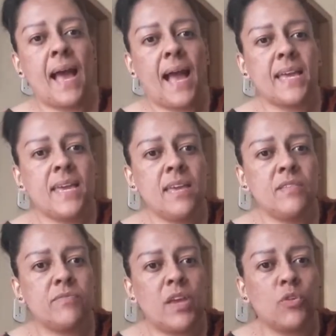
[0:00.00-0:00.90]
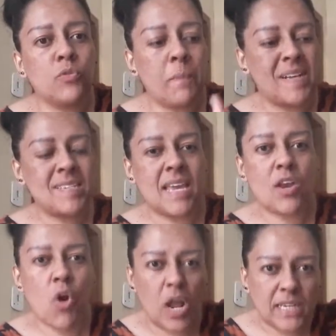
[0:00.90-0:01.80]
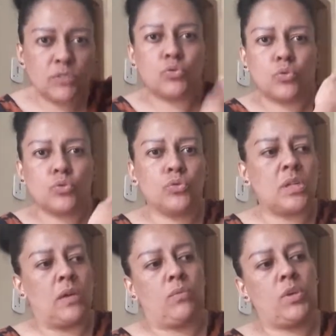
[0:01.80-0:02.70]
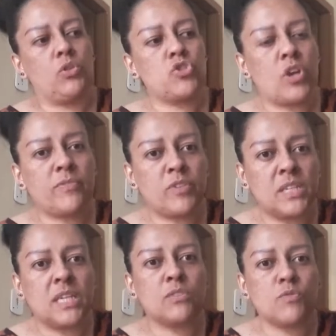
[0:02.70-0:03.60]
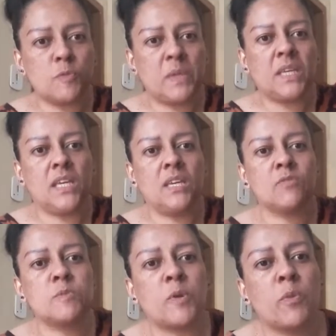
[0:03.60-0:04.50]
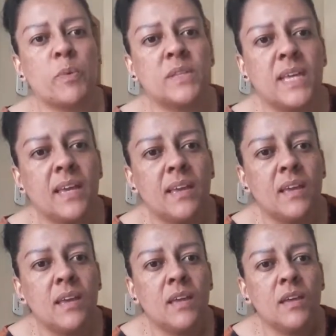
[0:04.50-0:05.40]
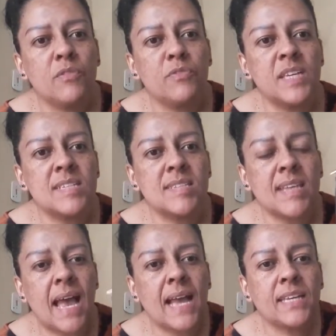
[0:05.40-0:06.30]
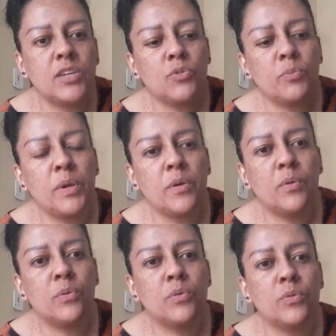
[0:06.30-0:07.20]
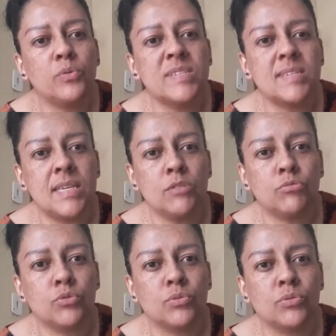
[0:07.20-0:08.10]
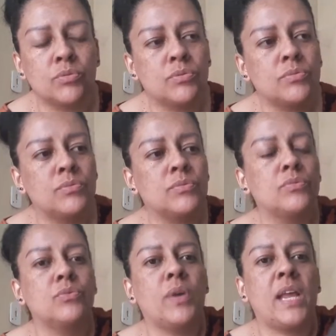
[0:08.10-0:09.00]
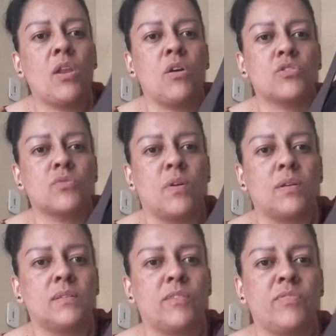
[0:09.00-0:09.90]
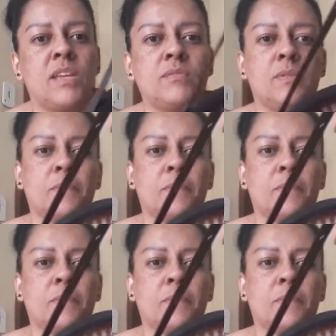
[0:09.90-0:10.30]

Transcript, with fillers: Aí eu não passei cola em tudo, não. Eu só fui dando uns pinguinhos para eu poder fixar aqui o meu o cinto no relógio, ó. Tá vendo?